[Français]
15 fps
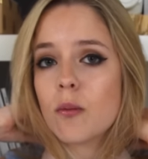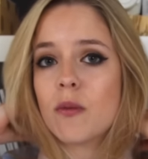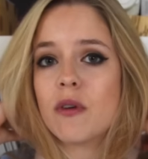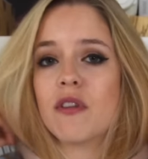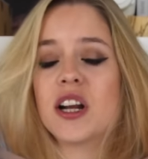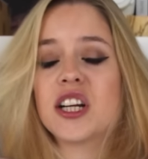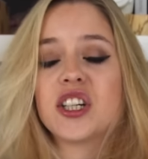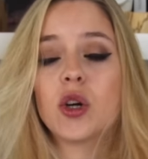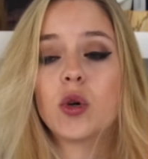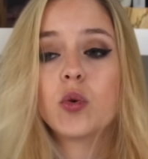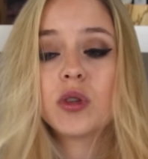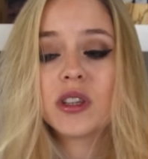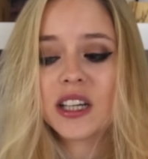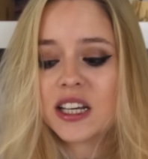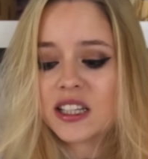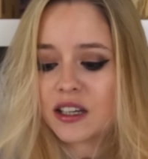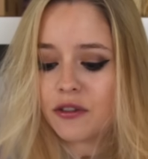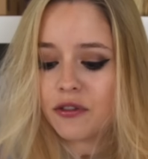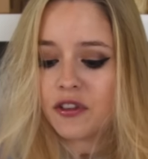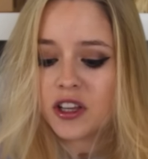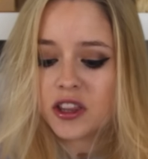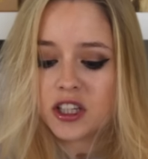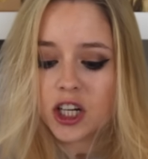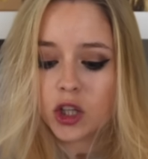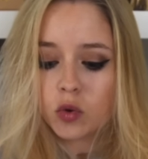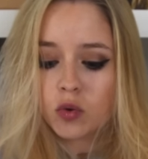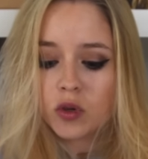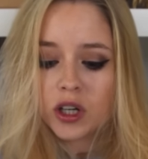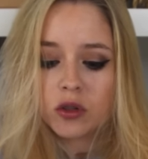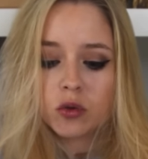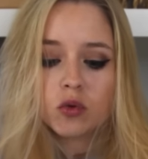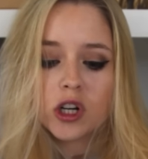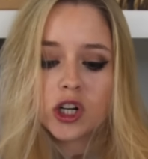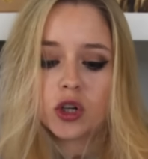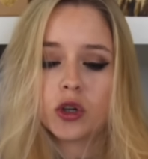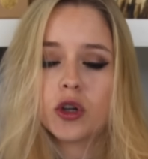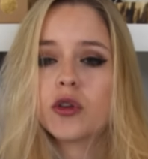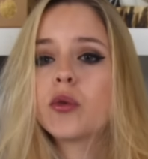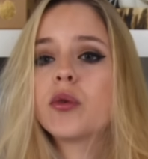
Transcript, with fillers: Mais voilà, j'ai un coup très très fin. Déjà, tous les, tous les sont,